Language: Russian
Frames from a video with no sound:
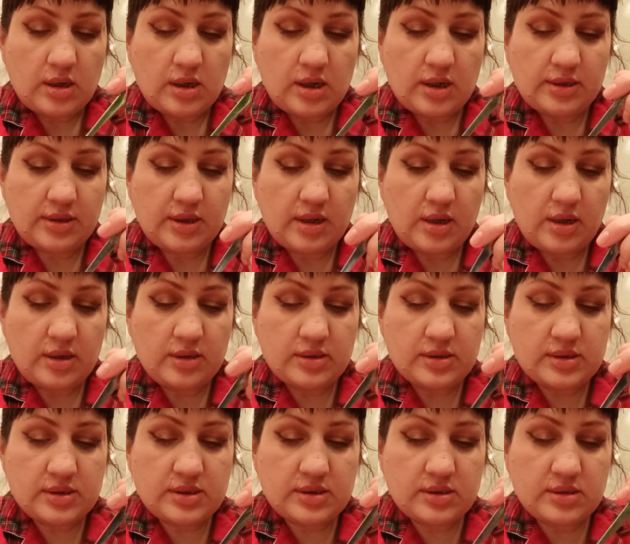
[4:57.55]
она,
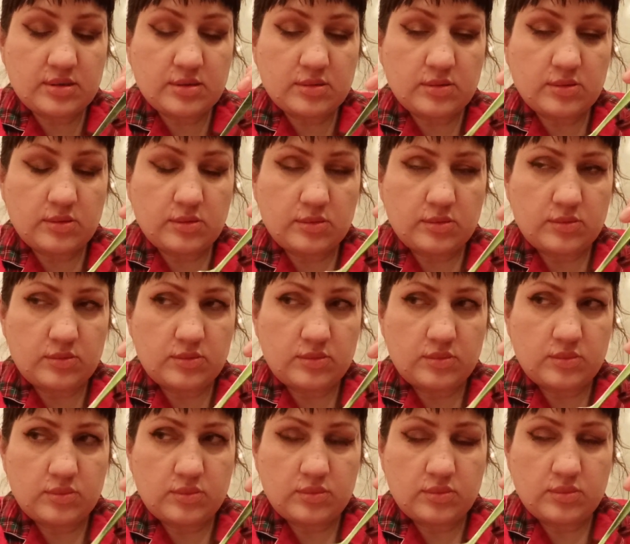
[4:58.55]
э,
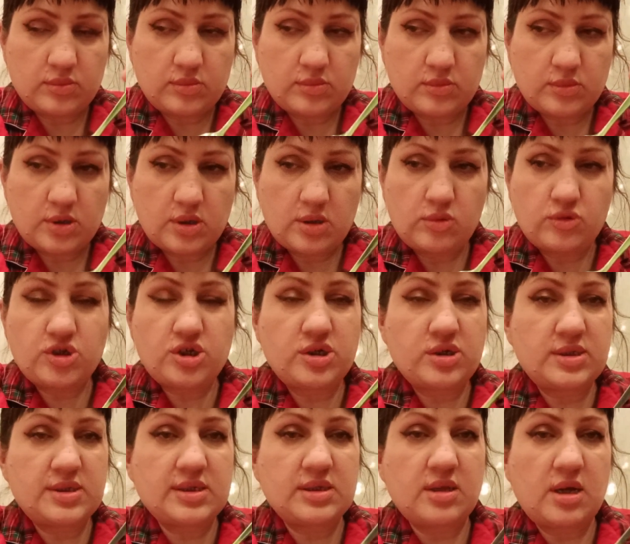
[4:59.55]

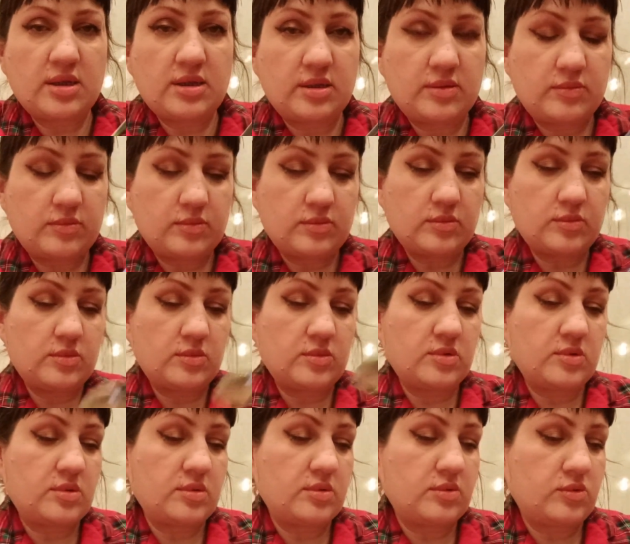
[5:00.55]
короче, складом,
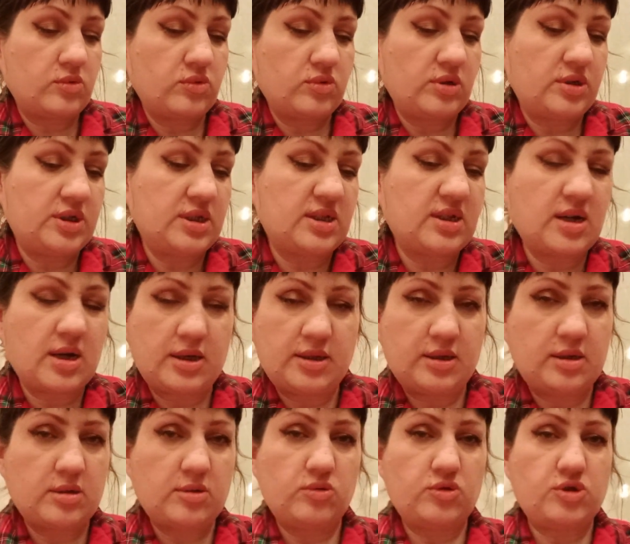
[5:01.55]
ну, вот где ткани,
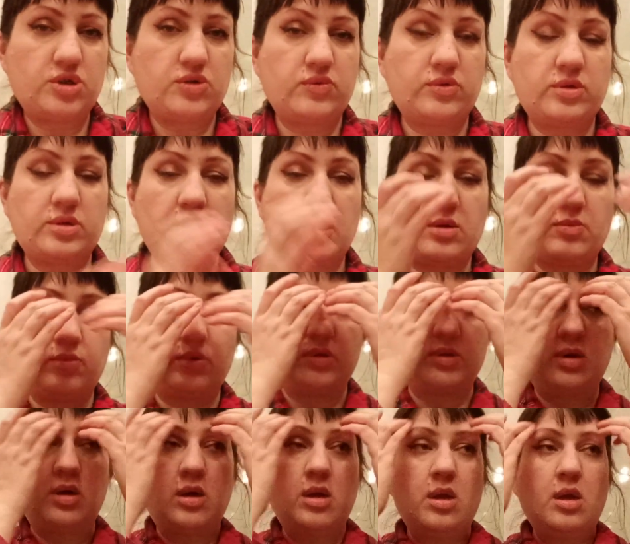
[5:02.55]
короче, вот так
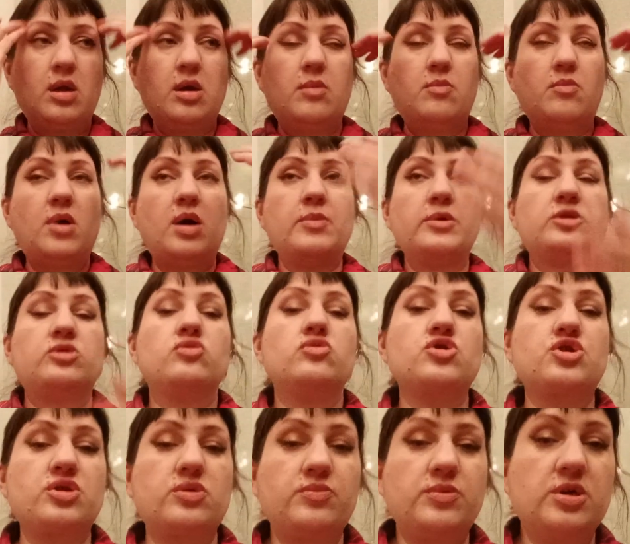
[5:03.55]
было – Мама
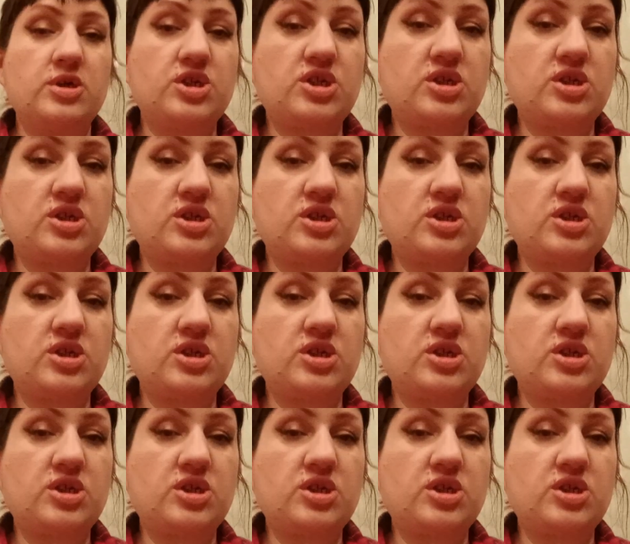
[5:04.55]
тоже у меня